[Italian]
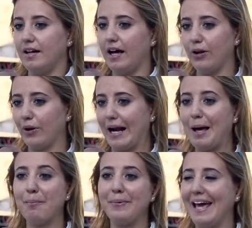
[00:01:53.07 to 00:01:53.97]
Allora,
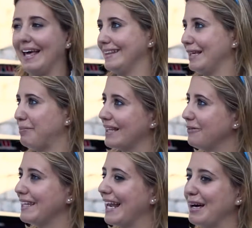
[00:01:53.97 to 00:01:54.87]
l'ambiente,
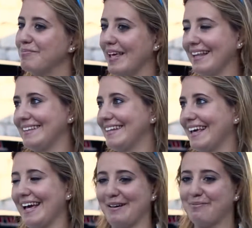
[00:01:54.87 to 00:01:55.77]
partiamo dall'ambiente
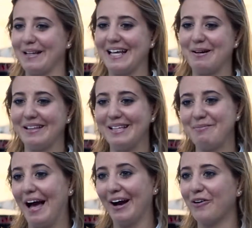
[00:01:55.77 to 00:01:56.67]
che praticamente
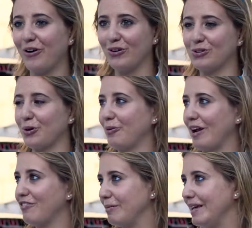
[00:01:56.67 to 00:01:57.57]
mi ha accolto come
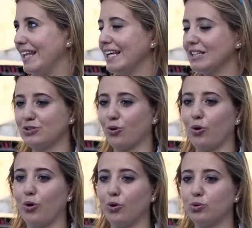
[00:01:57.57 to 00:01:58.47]
una famiglia,
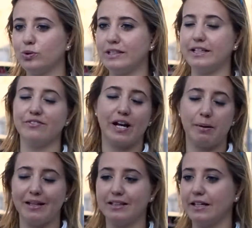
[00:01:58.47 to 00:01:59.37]
sono tutti
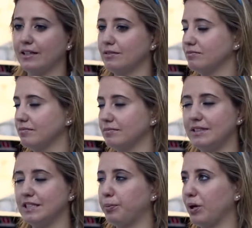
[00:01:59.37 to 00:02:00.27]
veramente
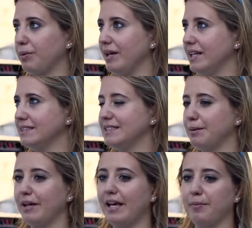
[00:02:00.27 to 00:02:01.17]

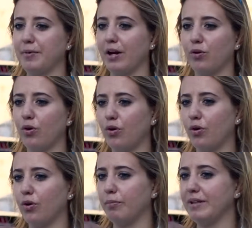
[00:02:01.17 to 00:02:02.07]
disponibilissimi e mi,
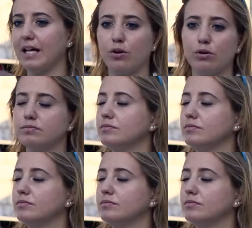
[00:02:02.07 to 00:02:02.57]
hanno, mi danno